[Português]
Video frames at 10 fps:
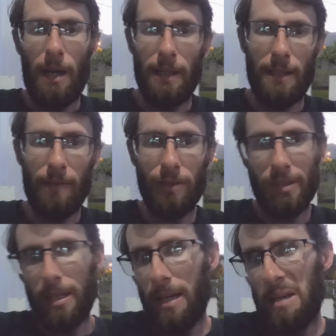até
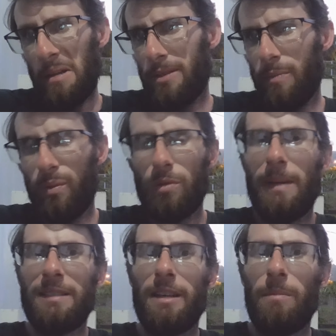você, tipo,
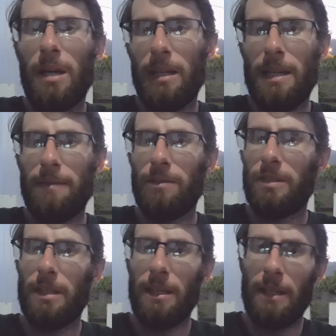numa semana
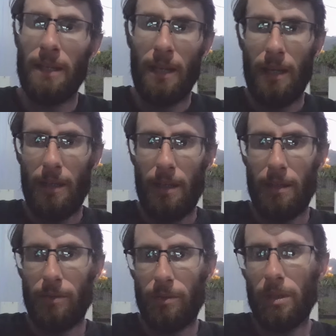você
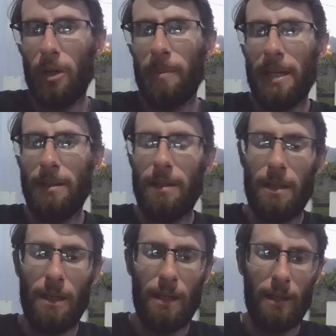totalmente
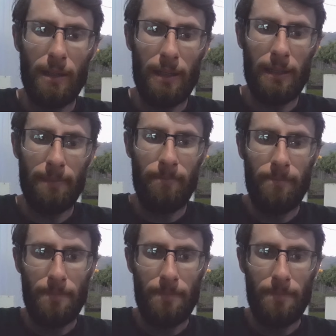uh,